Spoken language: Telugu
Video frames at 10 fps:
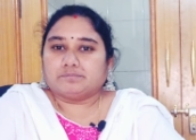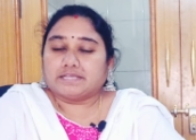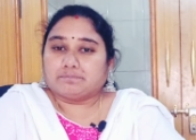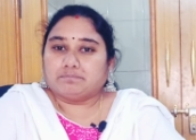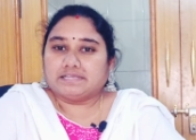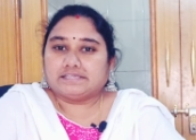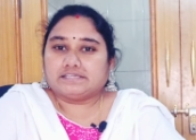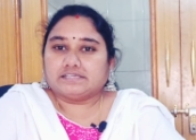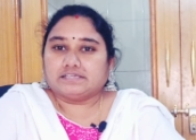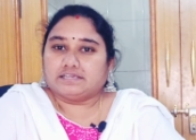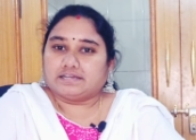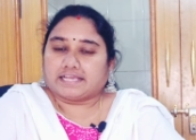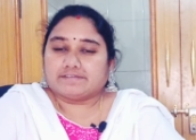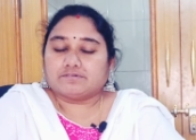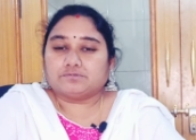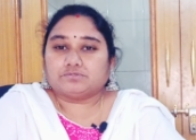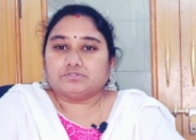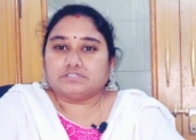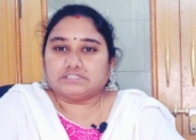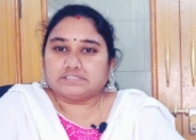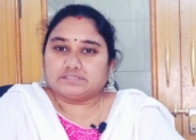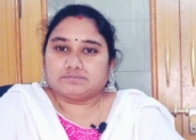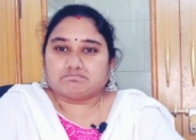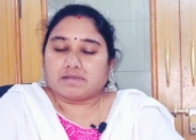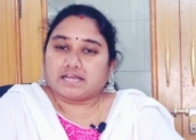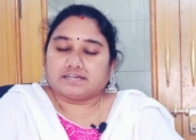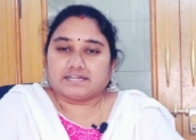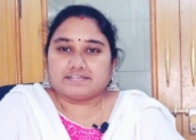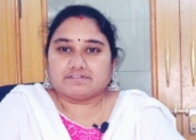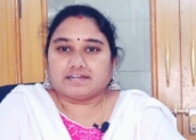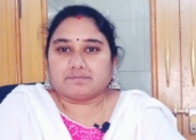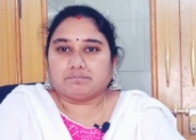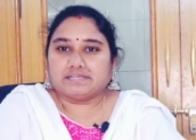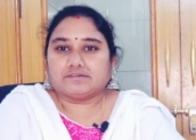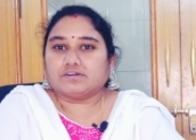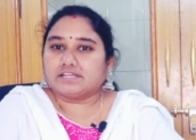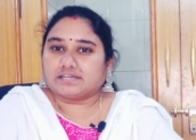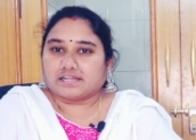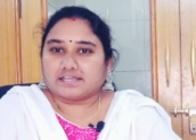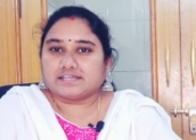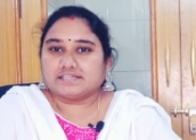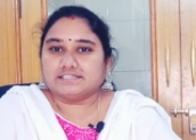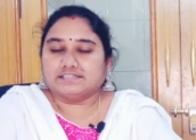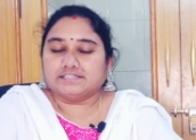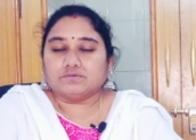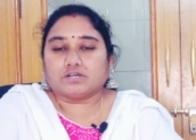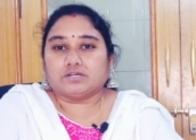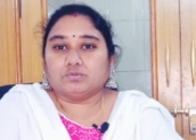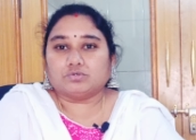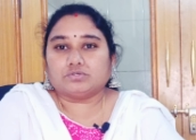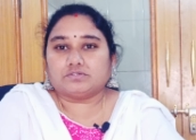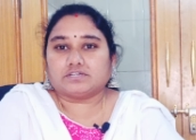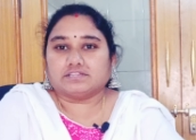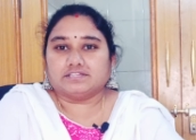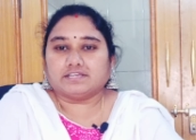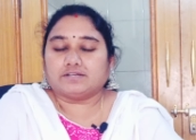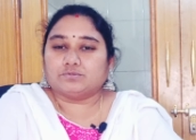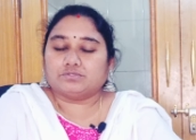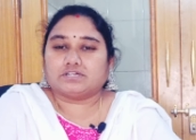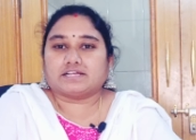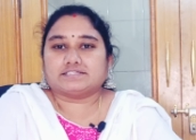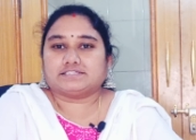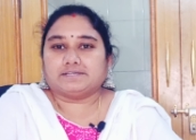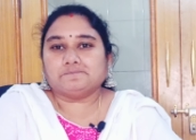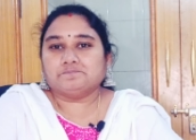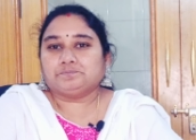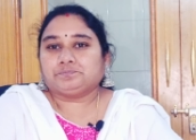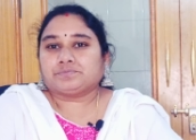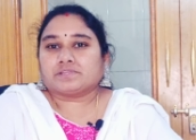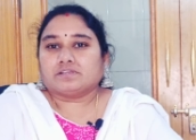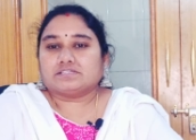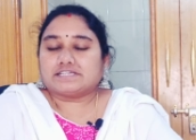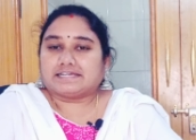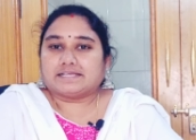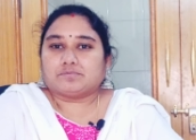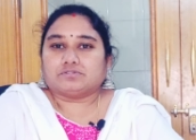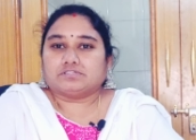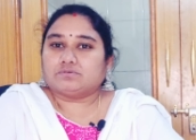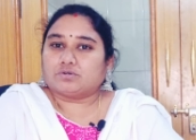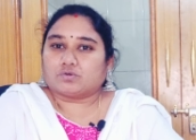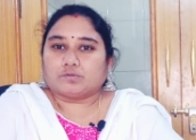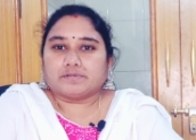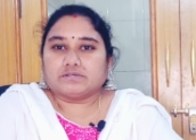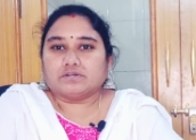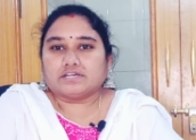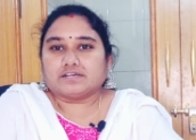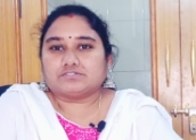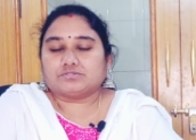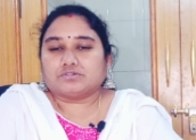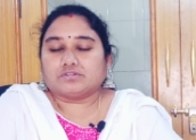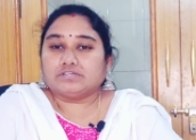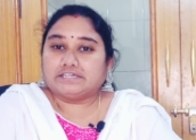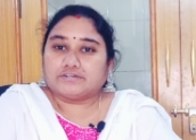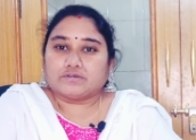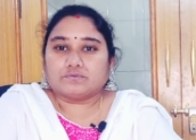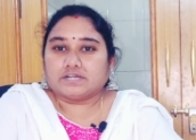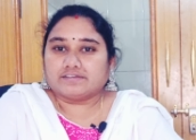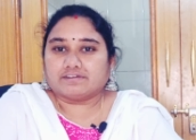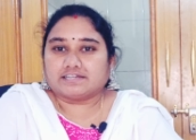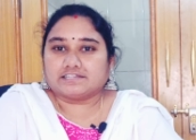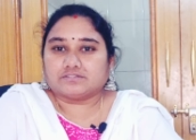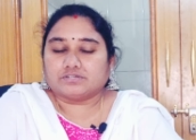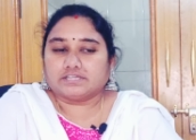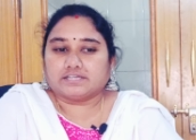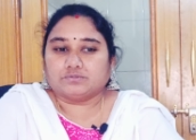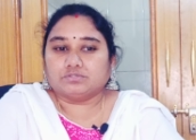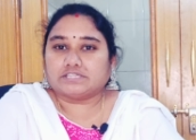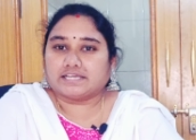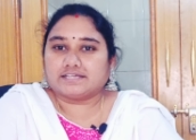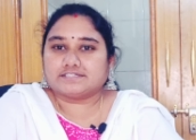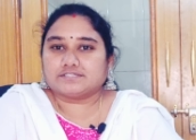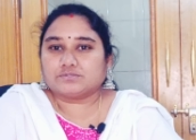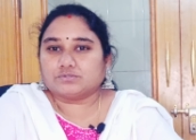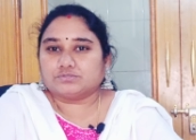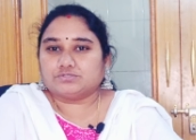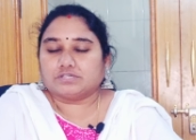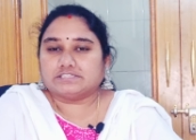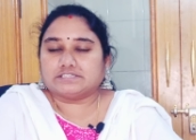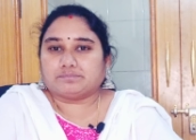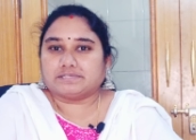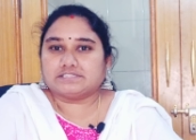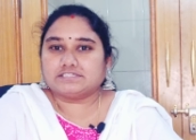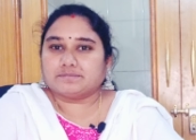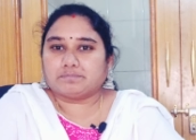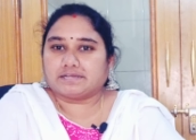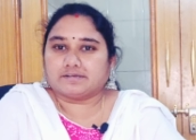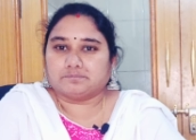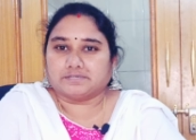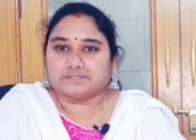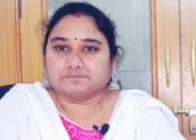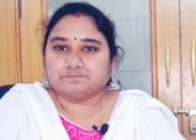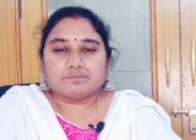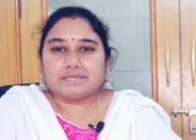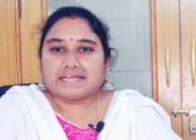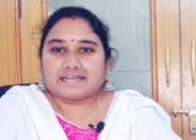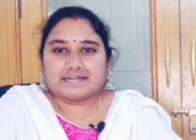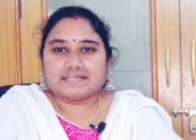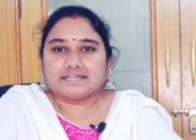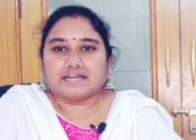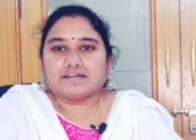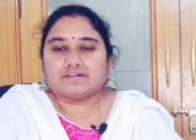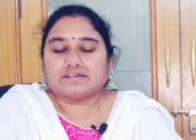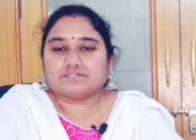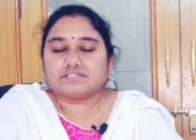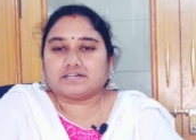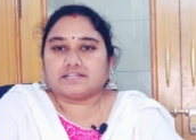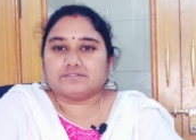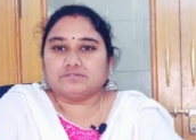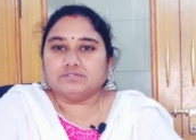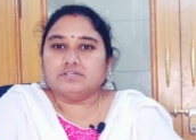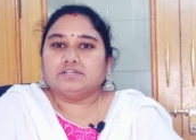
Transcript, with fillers: మీ అబ్బాయికి నయం అవుతుంది మా అన్నయ్య వాళ్ళ అబ్బాయికి కూడా ఇట్లాగే అయ్యింది ఒక నూనె ఉంటుంది ఆ నూనె రాస్తే సెట్ అయిపోతుంది ఒక రూపాయి కూడా ఖర్చు ఉండదు ఇంట్లో ఉండే వాటితోనే ఆ నూనె తయారు చేసుకోవచ్చు అని చెప్పేసి చెప్పారనమాట మీరు ఎక్కడికి రావనవసరం లేదు